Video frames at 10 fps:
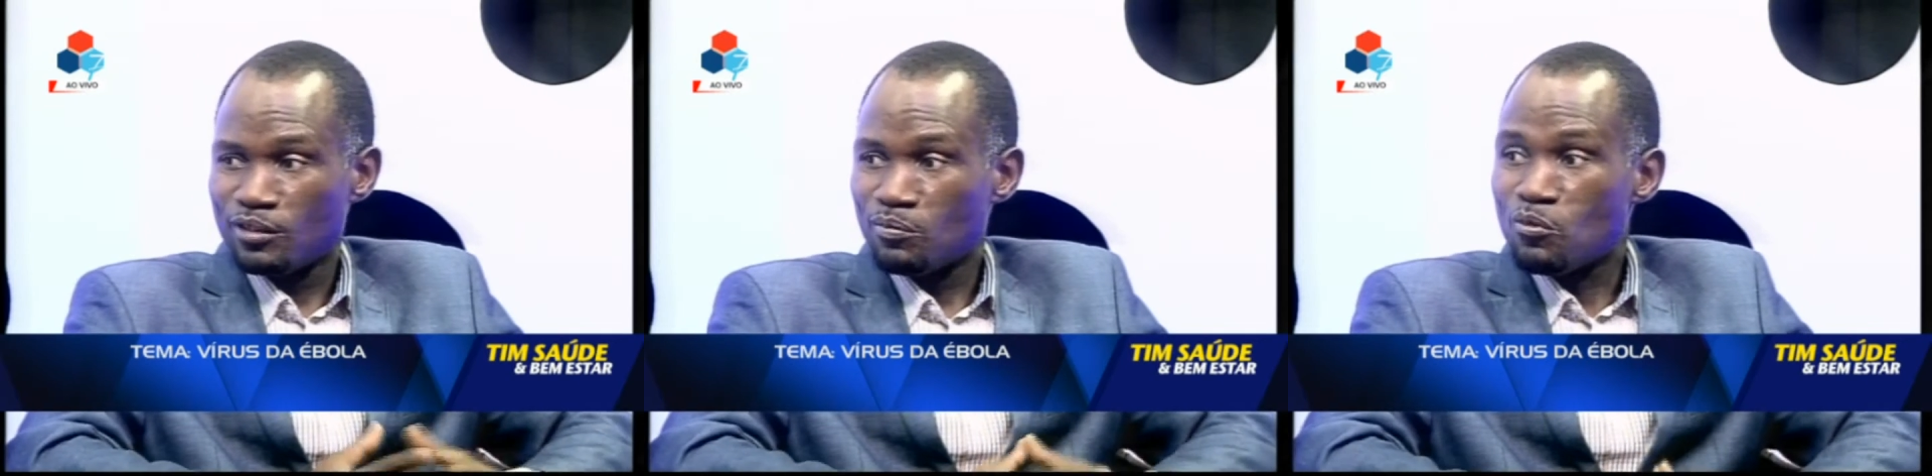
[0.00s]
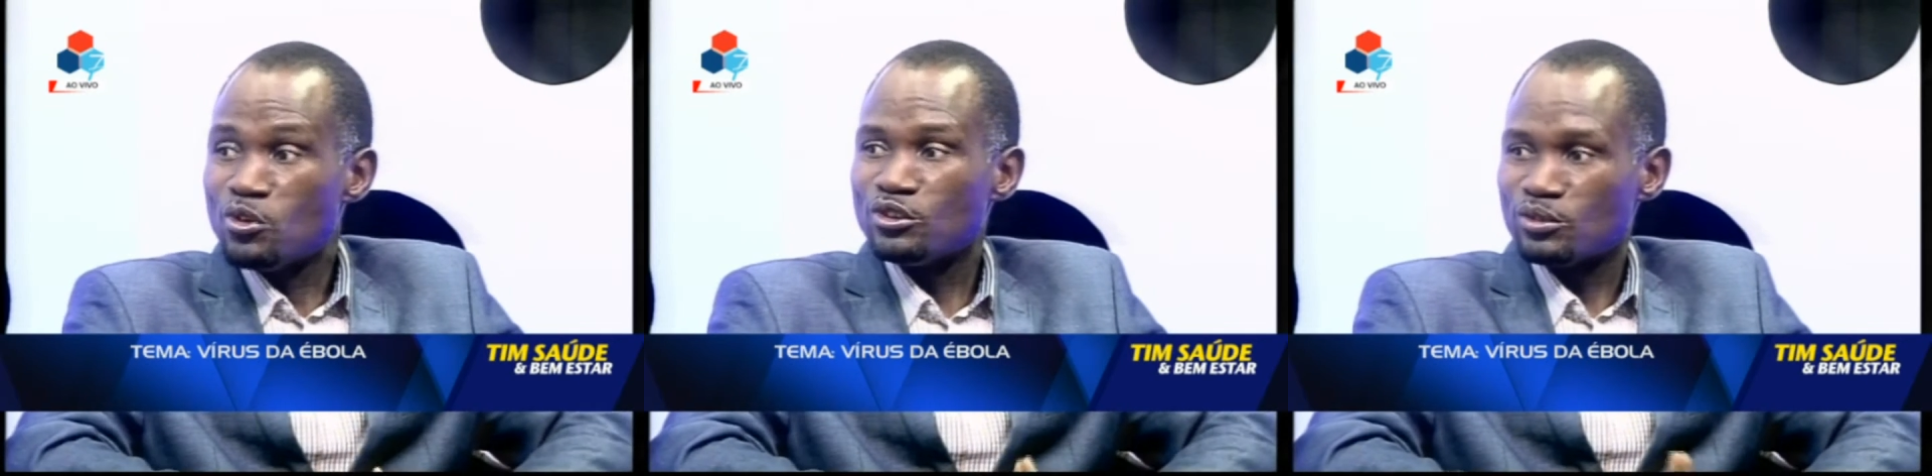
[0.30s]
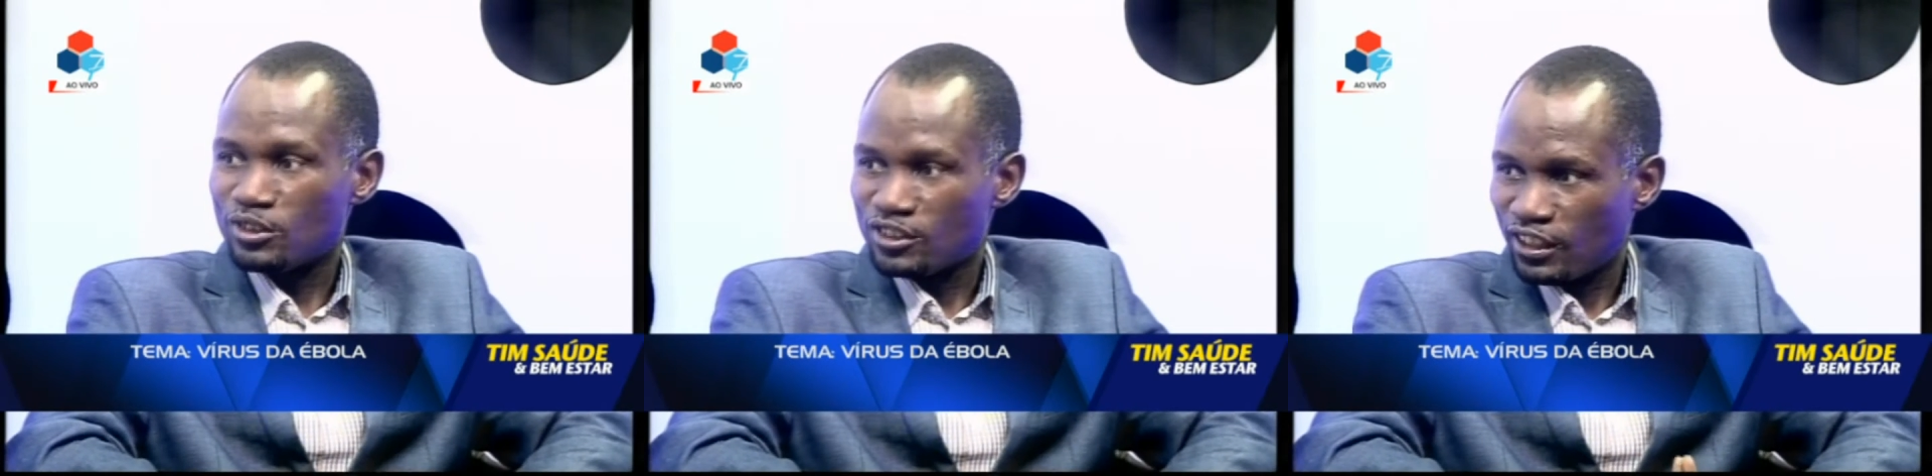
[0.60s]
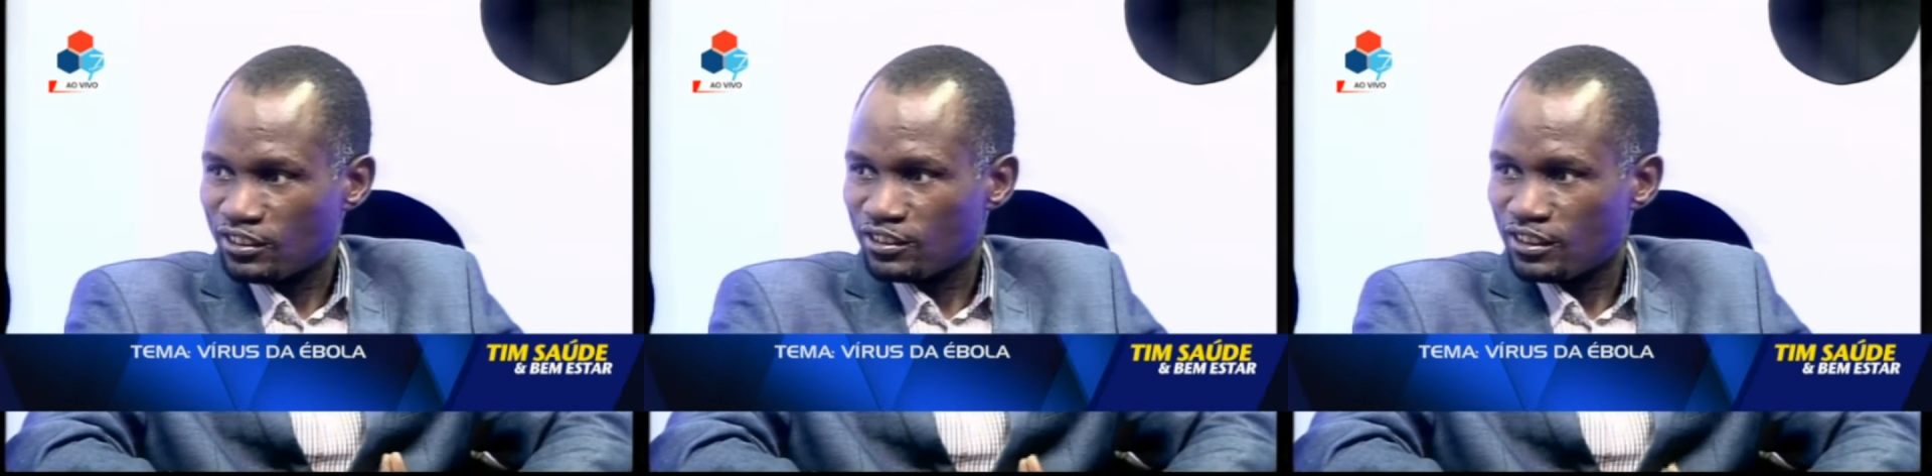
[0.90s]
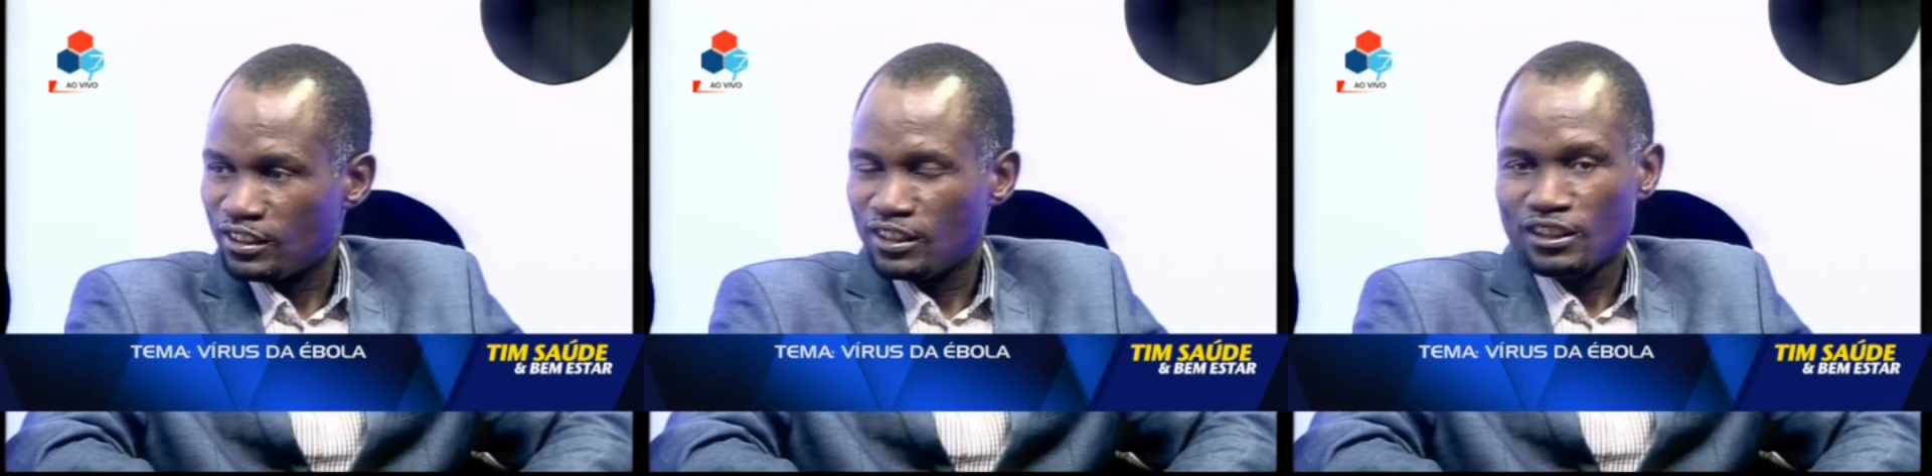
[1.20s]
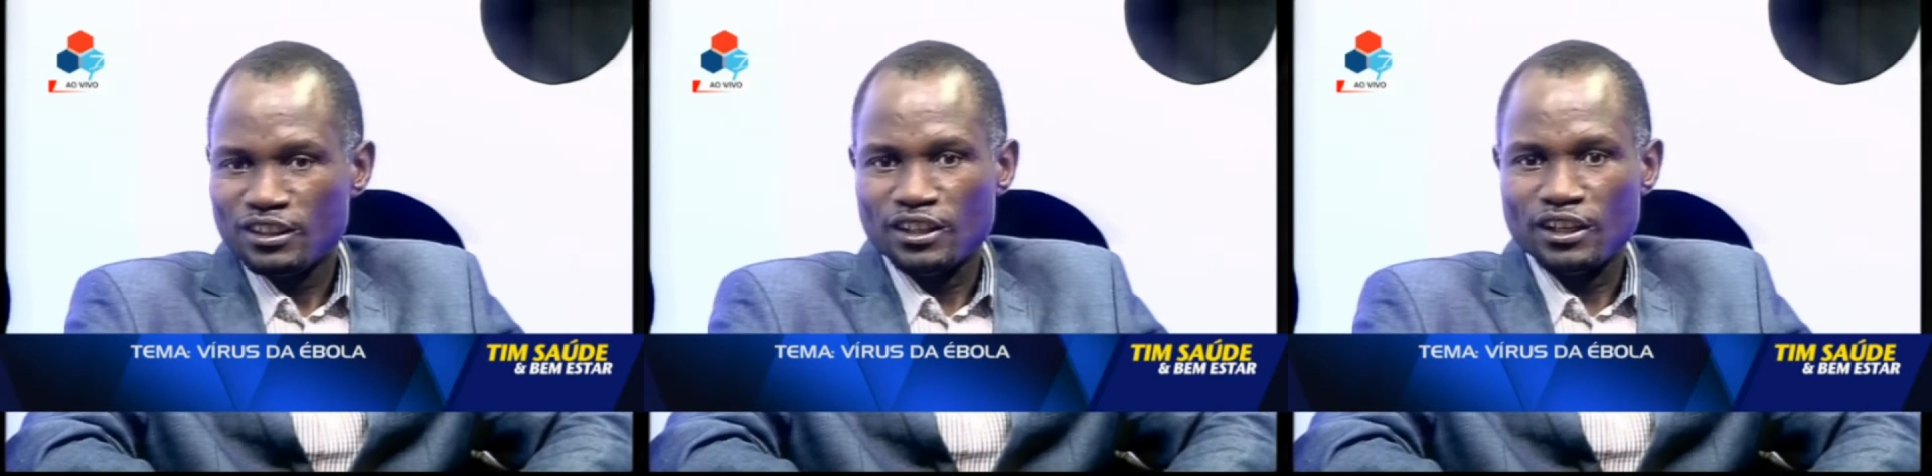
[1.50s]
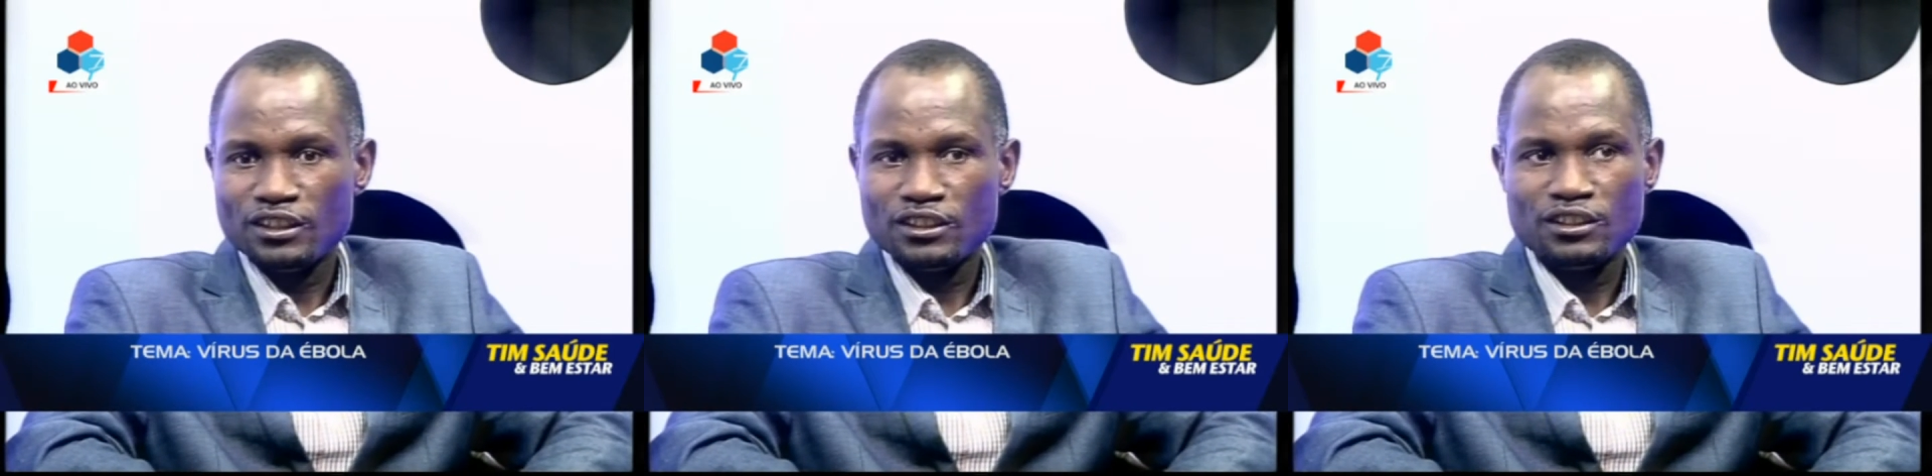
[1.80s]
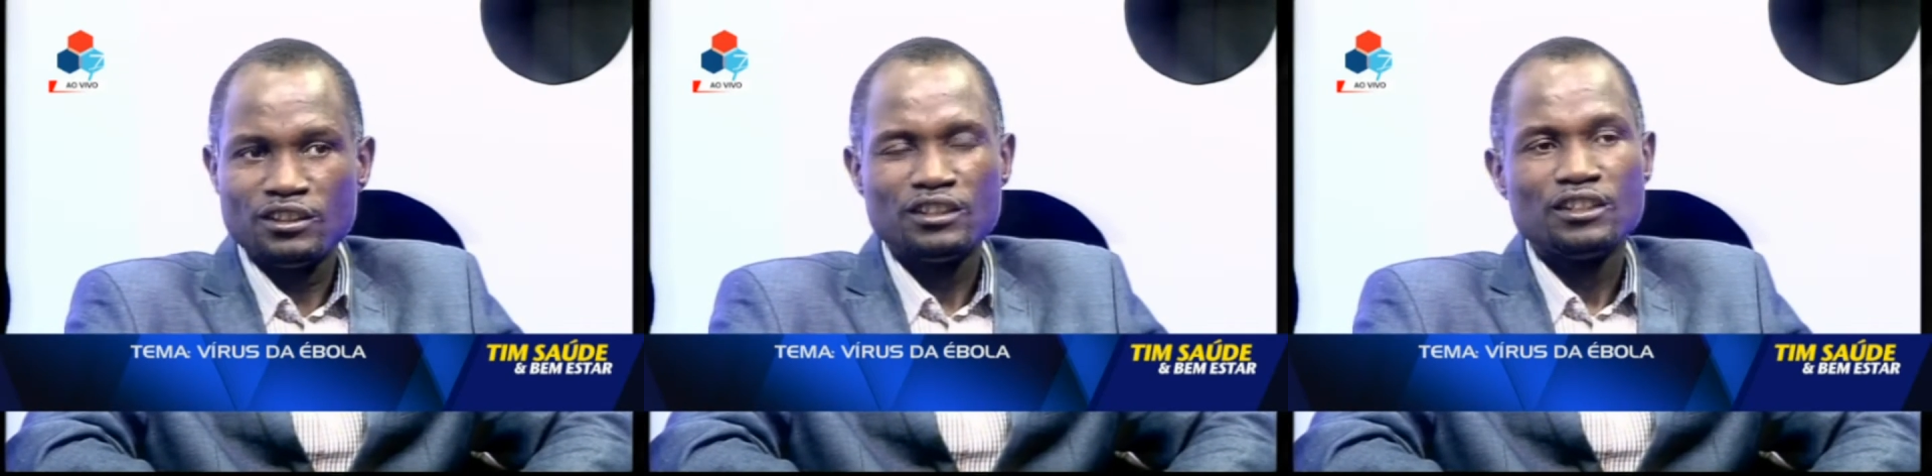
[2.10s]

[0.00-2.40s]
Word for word: muito intensa. Daí que